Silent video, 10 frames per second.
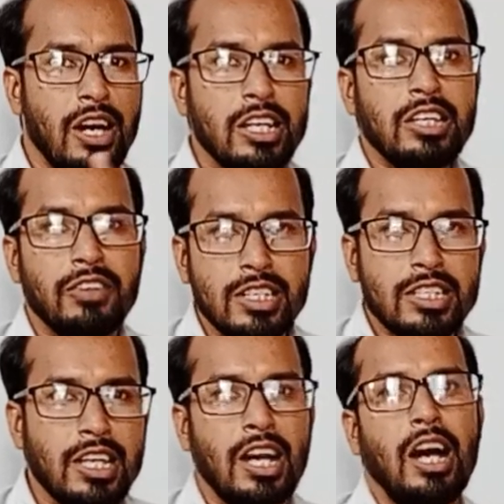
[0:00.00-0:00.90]
की वजह
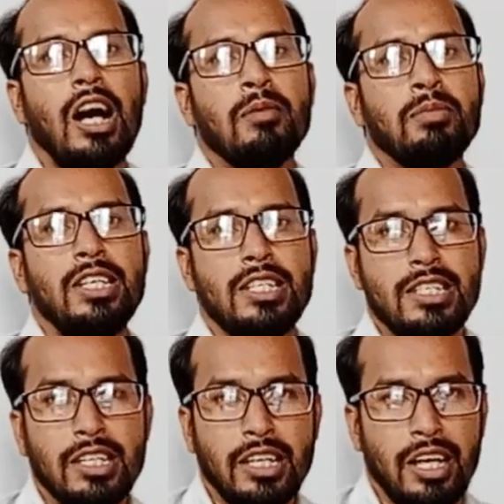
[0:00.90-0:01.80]
से आपकी
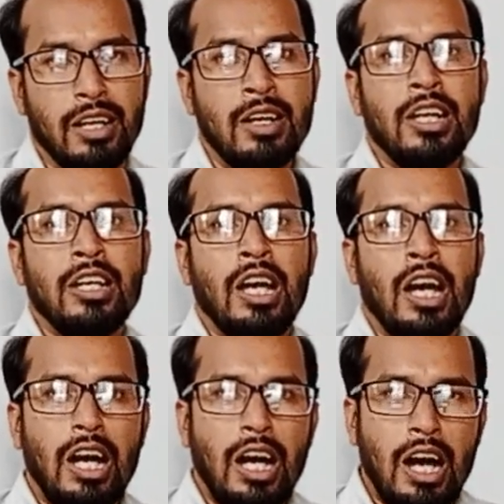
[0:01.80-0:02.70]
इज़्ज़त है
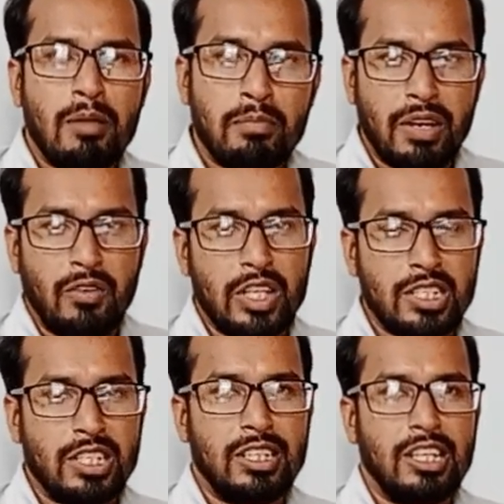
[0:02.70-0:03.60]
आप मनवा
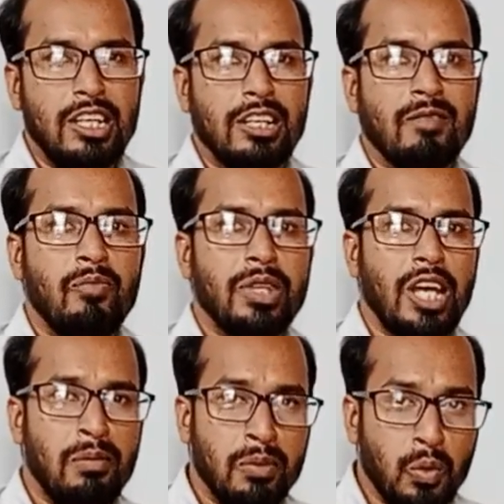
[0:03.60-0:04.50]
सकते हैं
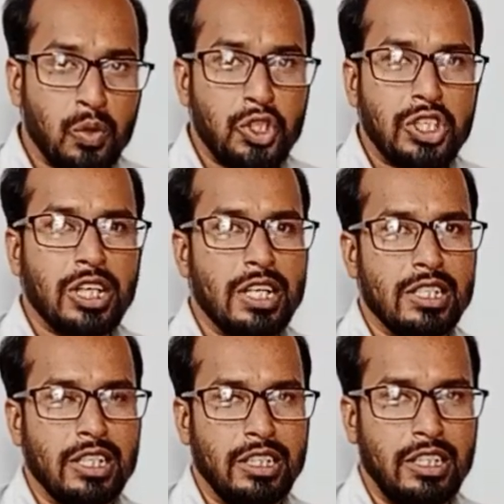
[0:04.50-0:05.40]
आप कोशिश कर
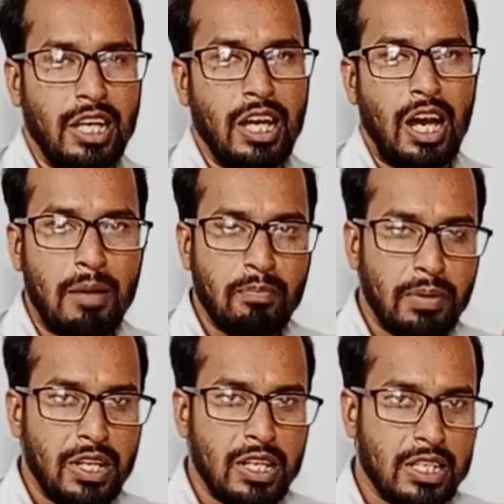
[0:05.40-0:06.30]
सकते हैं
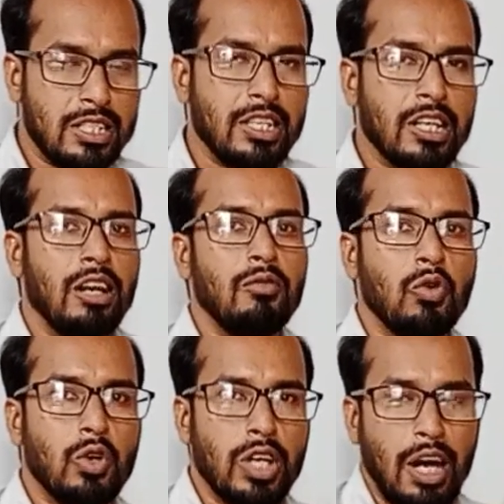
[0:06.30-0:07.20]
अपने हिस्से का
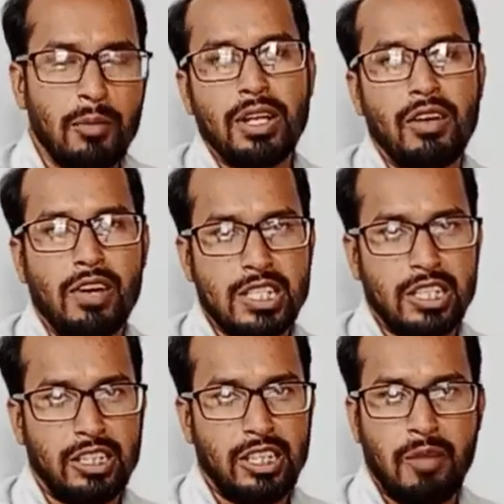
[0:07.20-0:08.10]
वोट आप डलवा
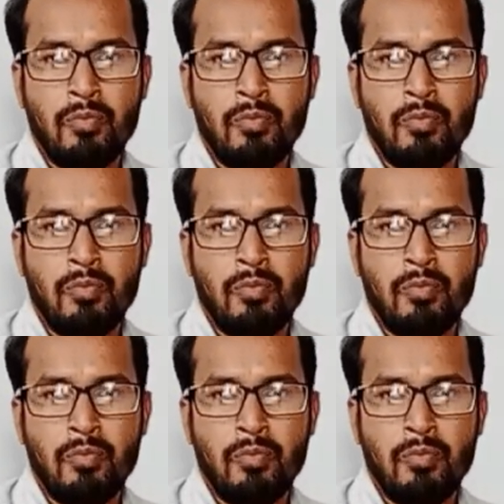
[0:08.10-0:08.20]
सकते हैं